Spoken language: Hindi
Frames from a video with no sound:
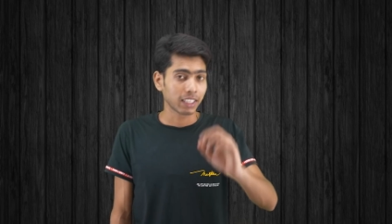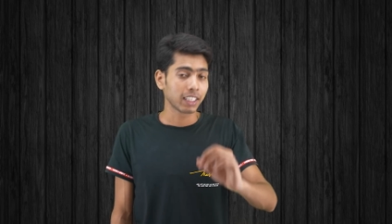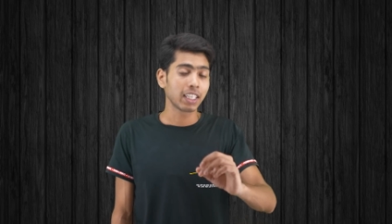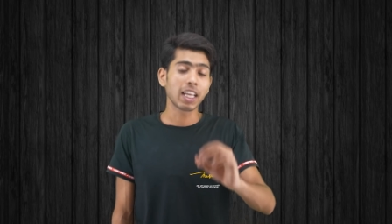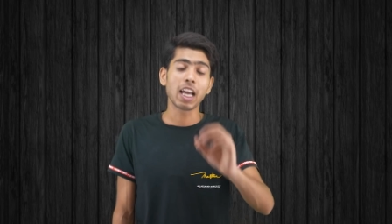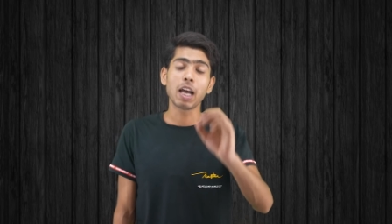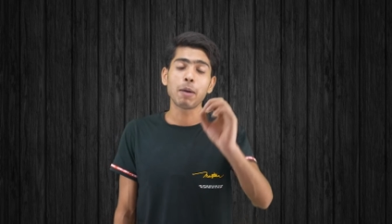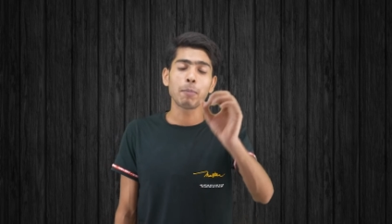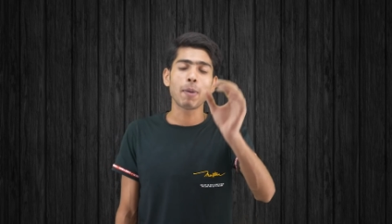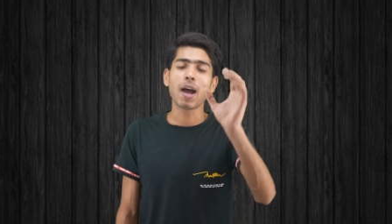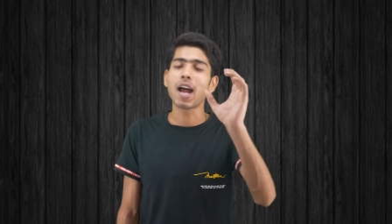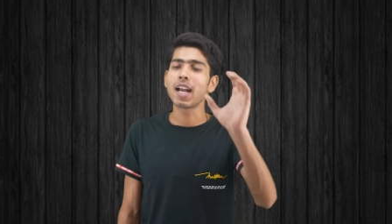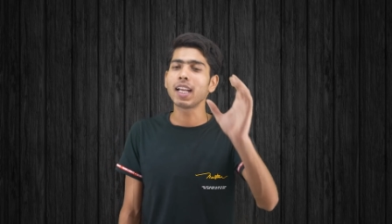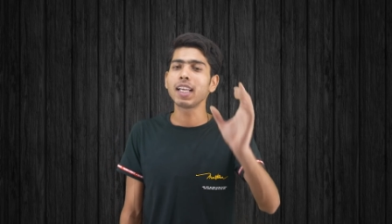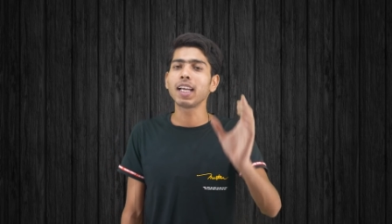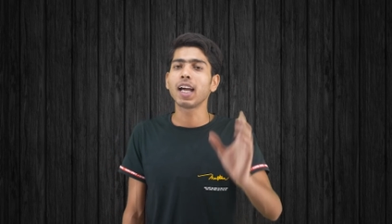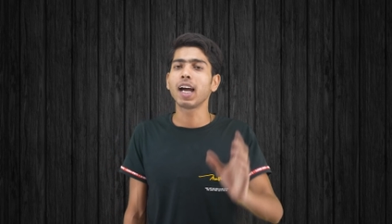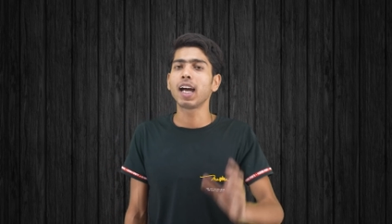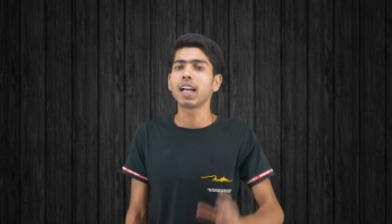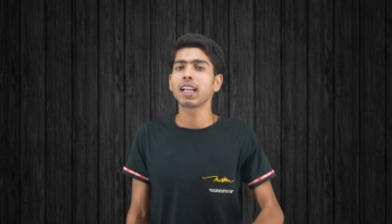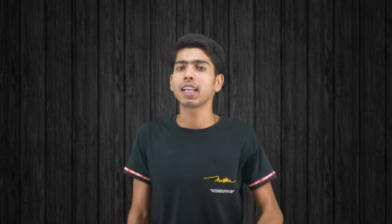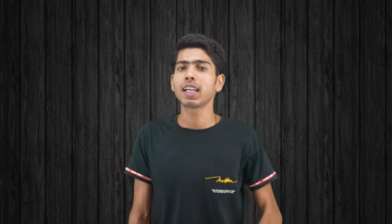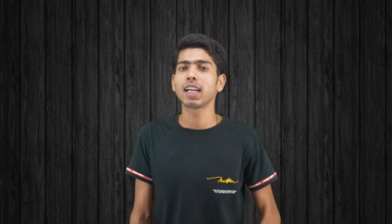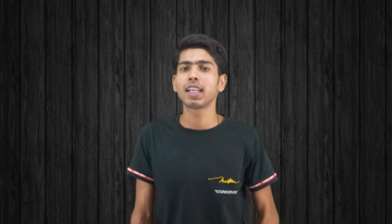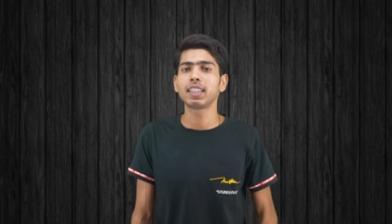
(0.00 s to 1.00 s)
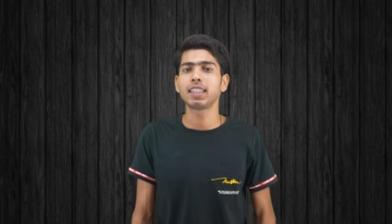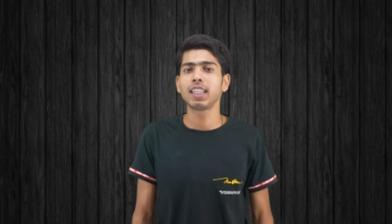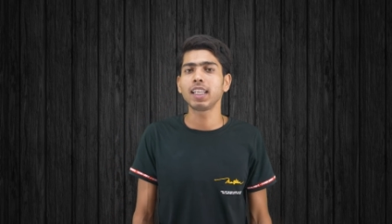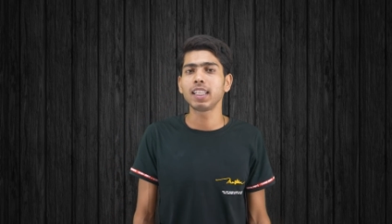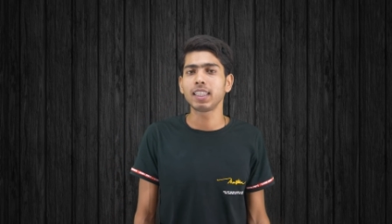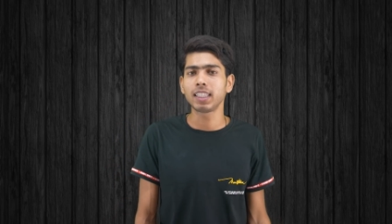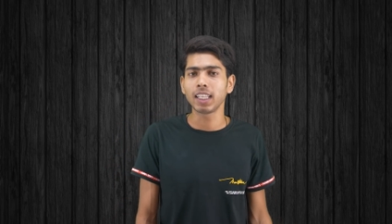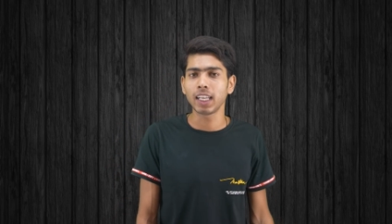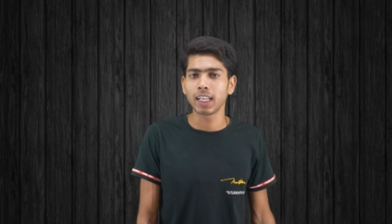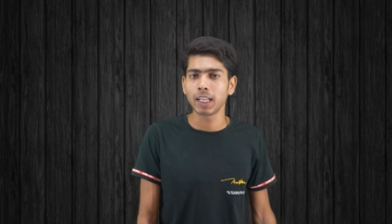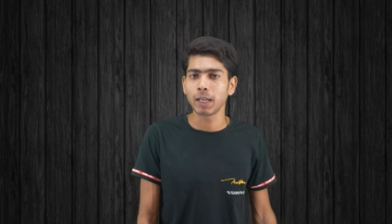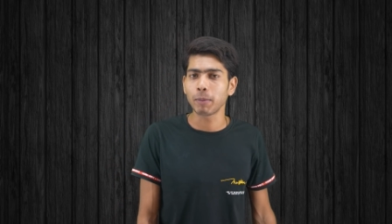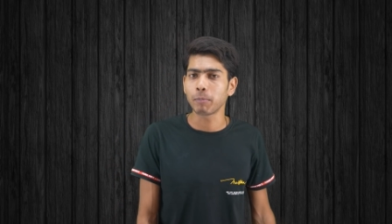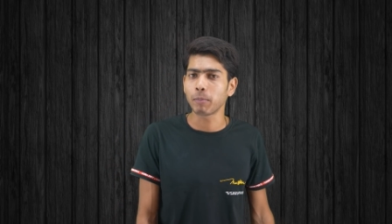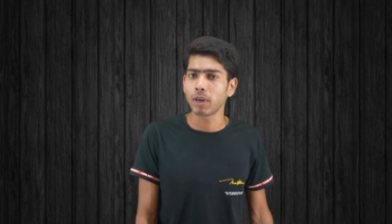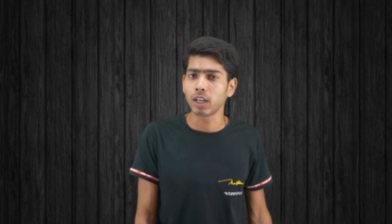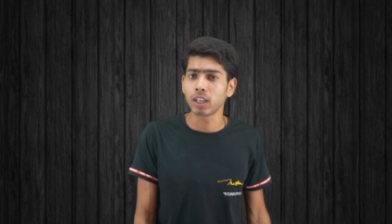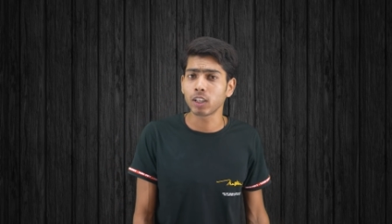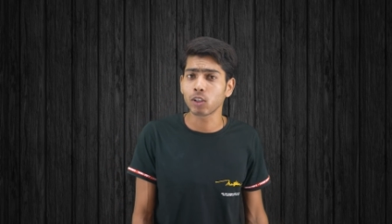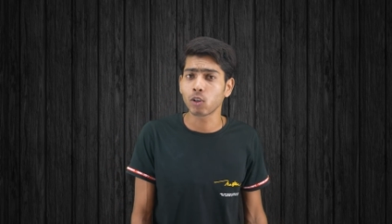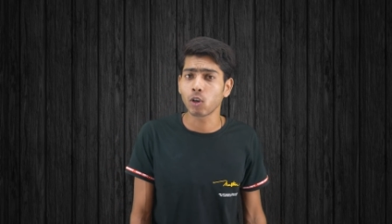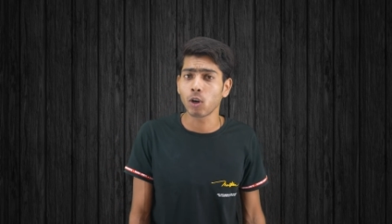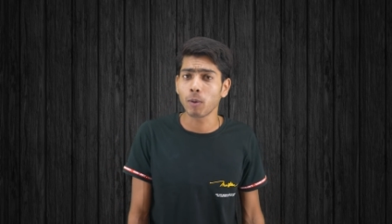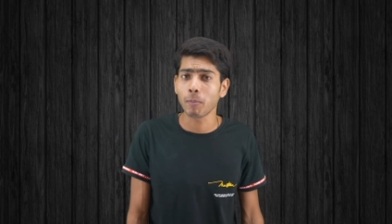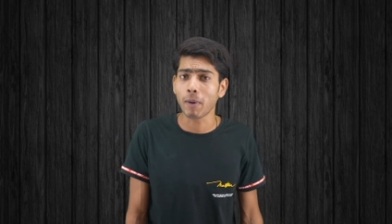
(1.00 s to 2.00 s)
कि हमारी हरकतें तेरे
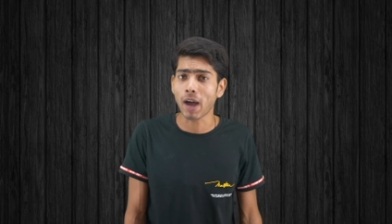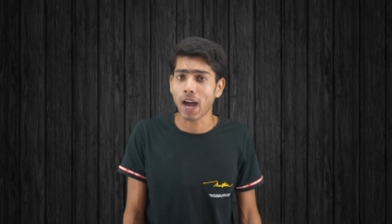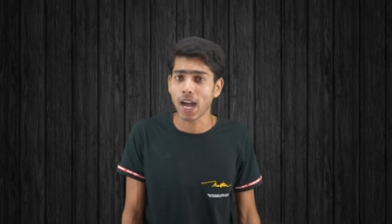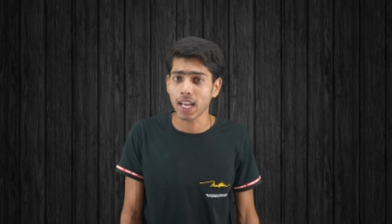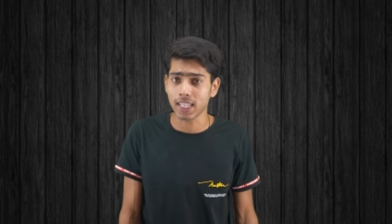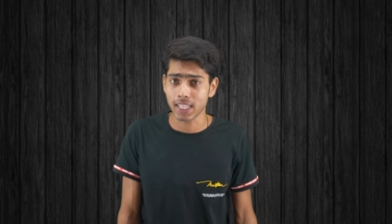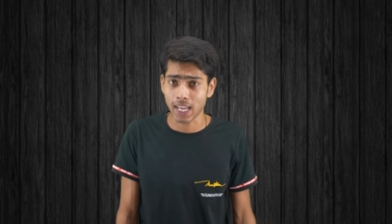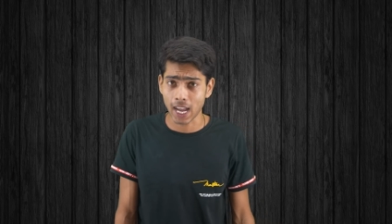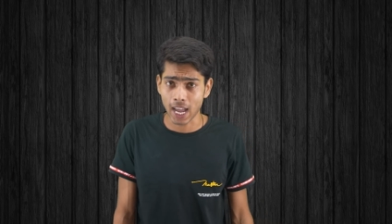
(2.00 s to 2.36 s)
मन को भा